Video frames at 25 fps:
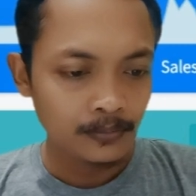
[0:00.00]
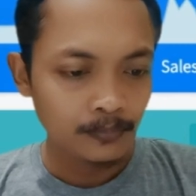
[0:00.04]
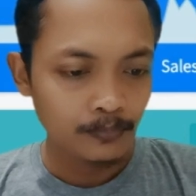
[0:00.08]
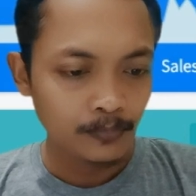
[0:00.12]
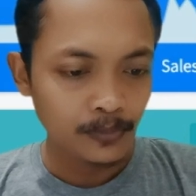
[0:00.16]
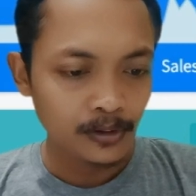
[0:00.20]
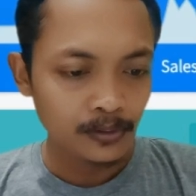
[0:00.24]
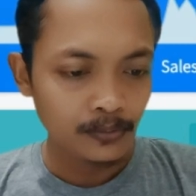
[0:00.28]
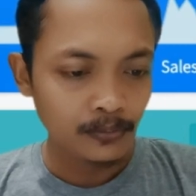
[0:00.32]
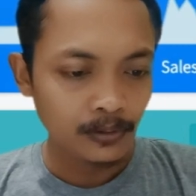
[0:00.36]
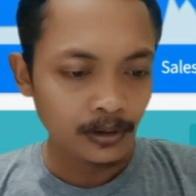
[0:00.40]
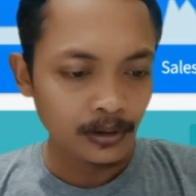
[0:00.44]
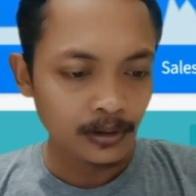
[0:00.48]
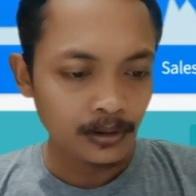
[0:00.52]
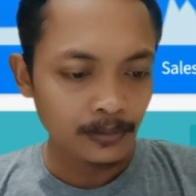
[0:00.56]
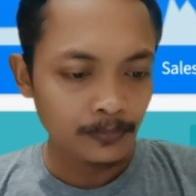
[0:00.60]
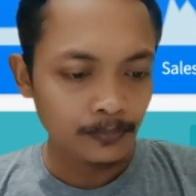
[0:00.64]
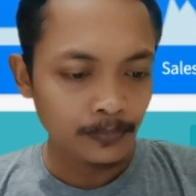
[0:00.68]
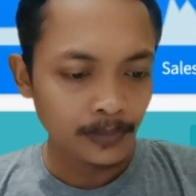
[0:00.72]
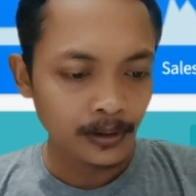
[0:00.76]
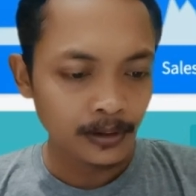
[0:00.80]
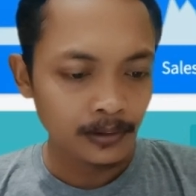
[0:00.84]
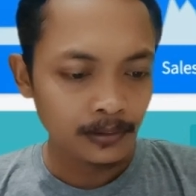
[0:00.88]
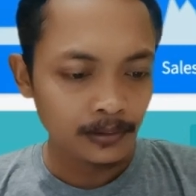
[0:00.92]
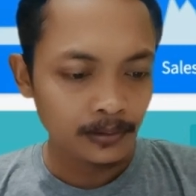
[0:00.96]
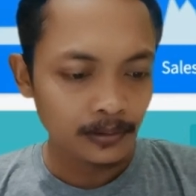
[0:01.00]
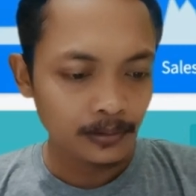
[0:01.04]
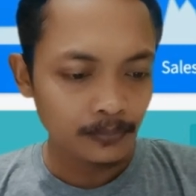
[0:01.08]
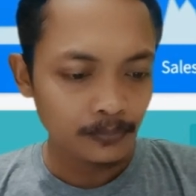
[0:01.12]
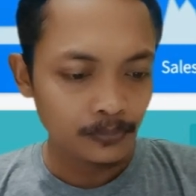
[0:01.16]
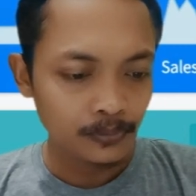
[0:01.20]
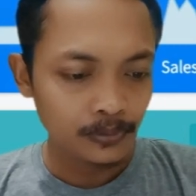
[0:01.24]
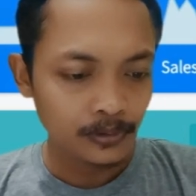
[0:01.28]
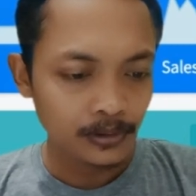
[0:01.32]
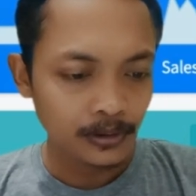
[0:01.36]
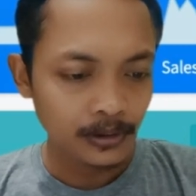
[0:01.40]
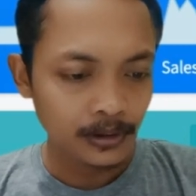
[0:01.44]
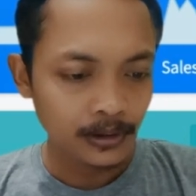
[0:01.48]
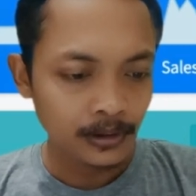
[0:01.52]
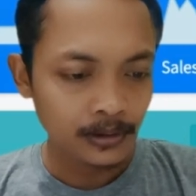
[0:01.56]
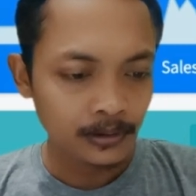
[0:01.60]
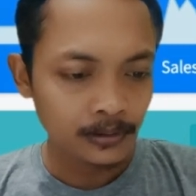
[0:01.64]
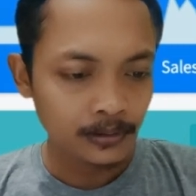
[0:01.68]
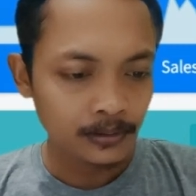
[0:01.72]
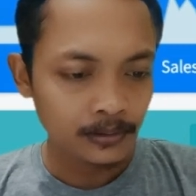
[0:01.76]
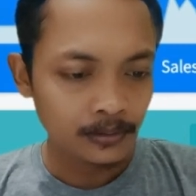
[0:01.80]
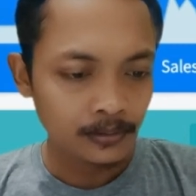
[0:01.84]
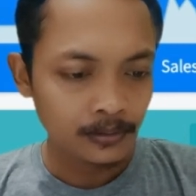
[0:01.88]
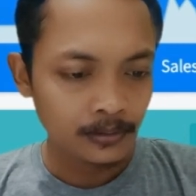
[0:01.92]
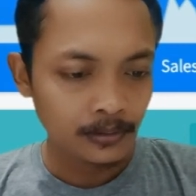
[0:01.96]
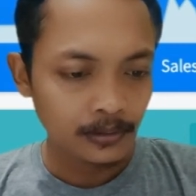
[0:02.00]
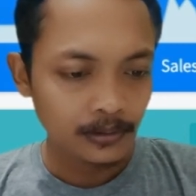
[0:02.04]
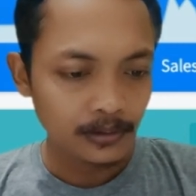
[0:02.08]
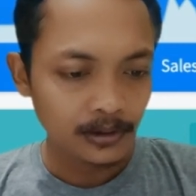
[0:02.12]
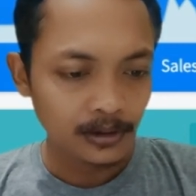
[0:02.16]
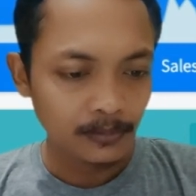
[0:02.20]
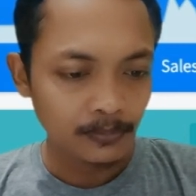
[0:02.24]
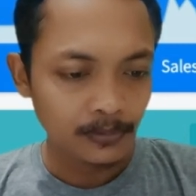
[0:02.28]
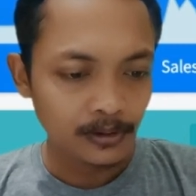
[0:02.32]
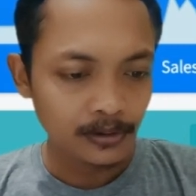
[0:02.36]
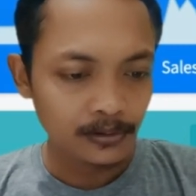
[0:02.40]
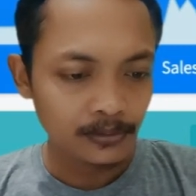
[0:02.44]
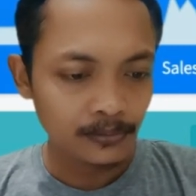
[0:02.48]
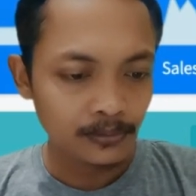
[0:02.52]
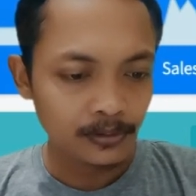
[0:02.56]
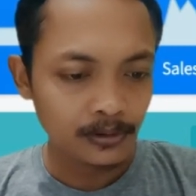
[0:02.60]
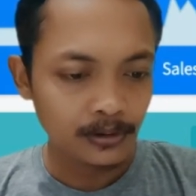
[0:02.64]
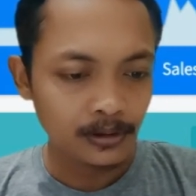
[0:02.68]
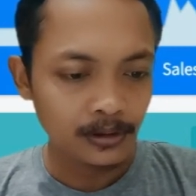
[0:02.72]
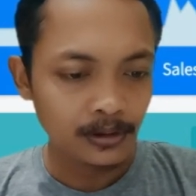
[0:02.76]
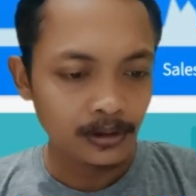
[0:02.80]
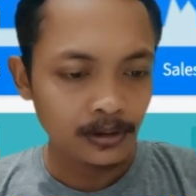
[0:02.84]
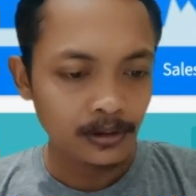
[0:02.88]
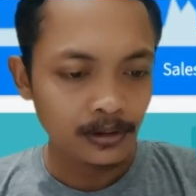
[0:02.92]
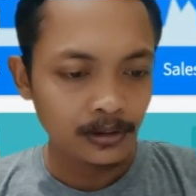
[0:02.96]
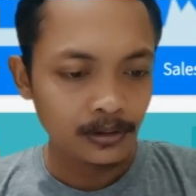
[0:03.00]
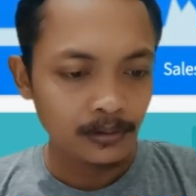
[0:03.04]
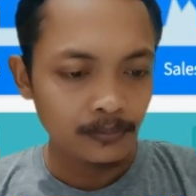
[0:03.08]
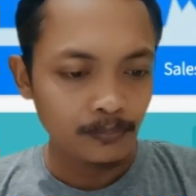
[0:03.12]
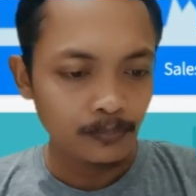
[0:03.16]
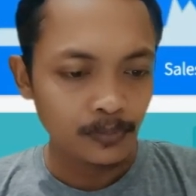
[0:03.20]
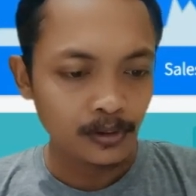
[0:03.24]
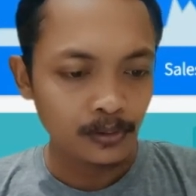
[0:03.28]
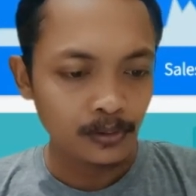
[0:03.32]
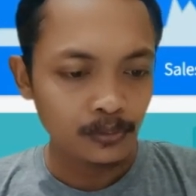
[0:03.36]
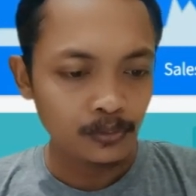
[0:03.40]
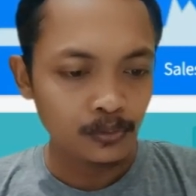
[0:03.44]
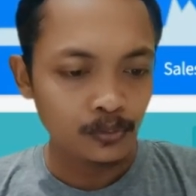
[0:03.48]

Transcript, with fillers: menu elemen kemudian kita masuk di menu